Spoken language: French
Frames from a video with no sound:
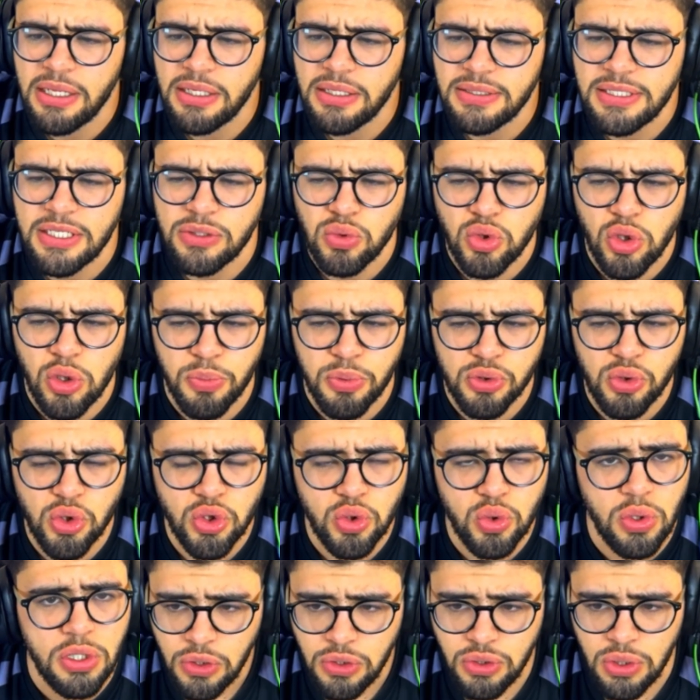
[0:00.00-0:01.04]
ça touche le poteau, je
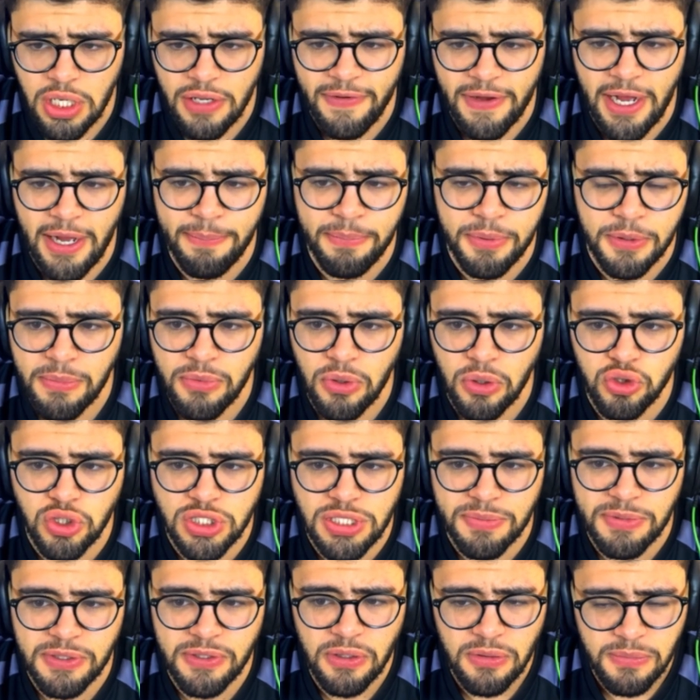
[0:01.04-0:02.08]
crois, sur la frappe en
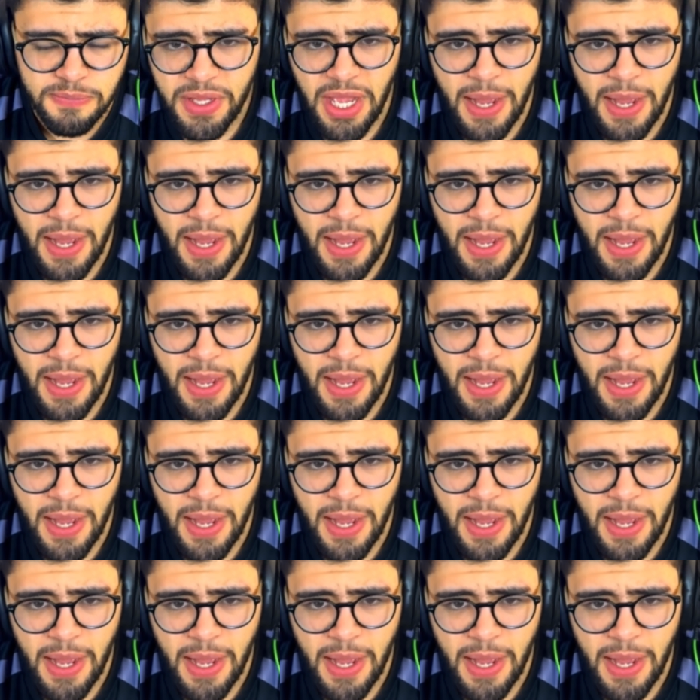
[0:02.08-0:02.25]
deuxième mi-temps.